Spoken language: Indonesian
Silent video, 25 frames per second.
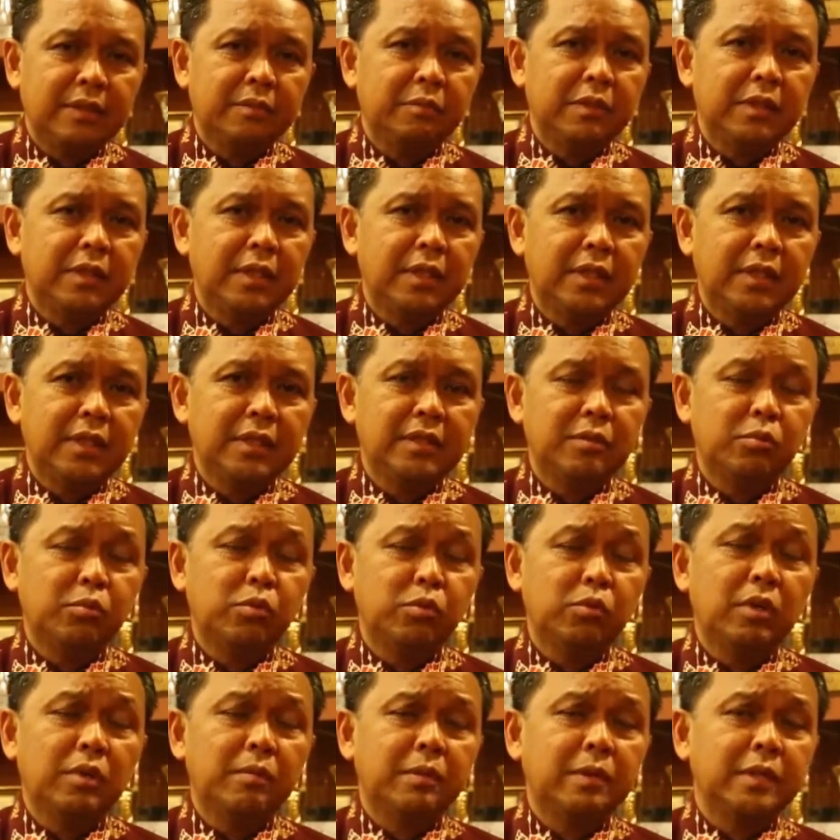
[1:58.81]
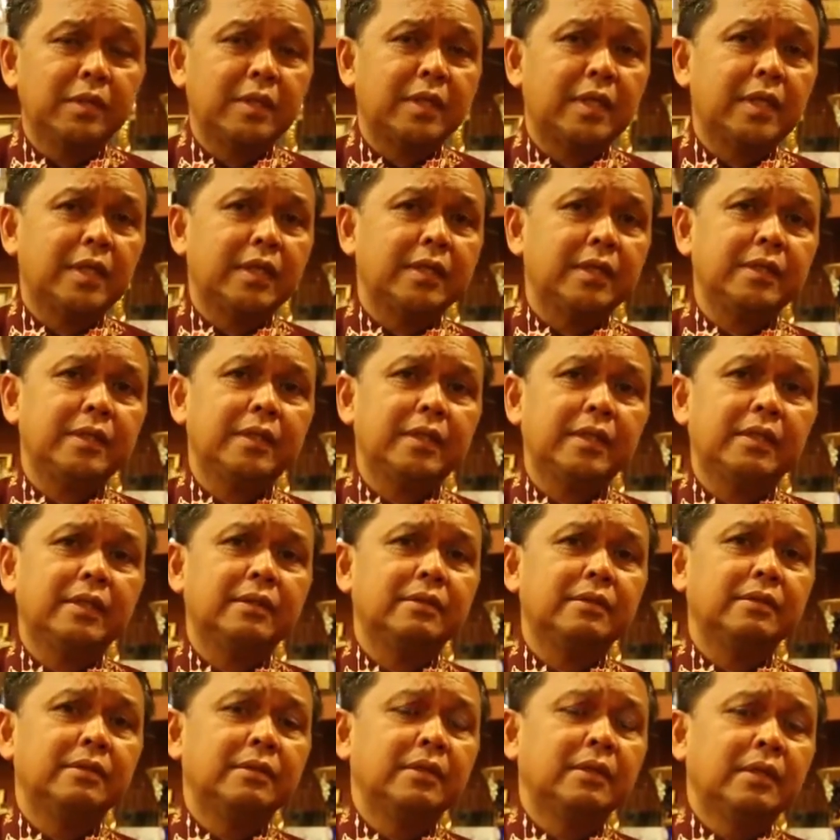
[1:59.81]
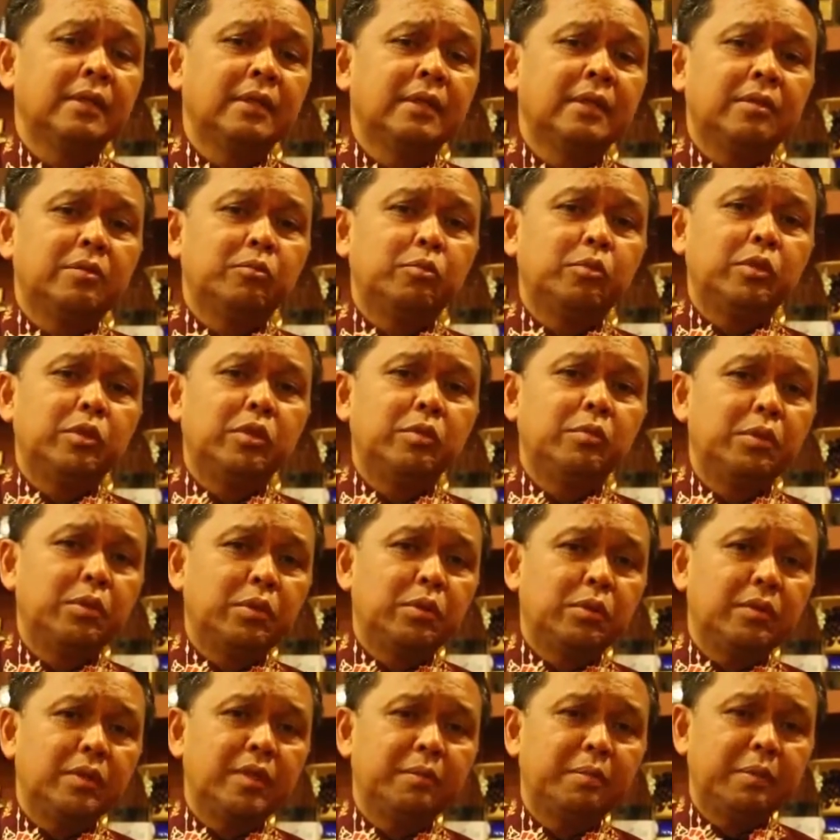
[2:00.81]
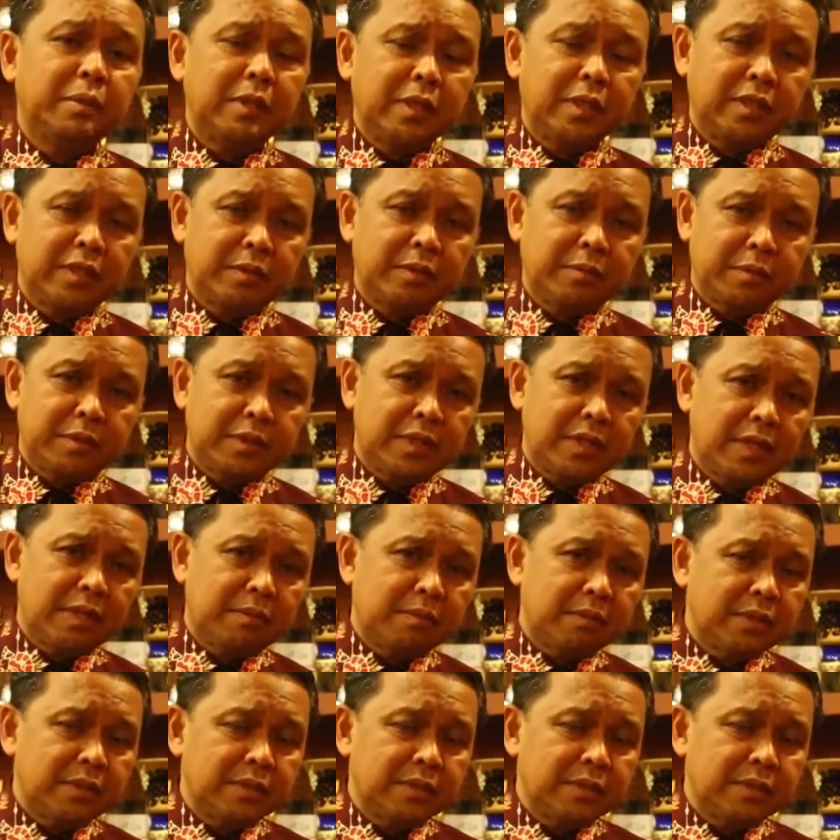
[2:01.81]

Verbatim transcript: menjadi sebuah masyarakat yang betul-betul dapat kita persiapkan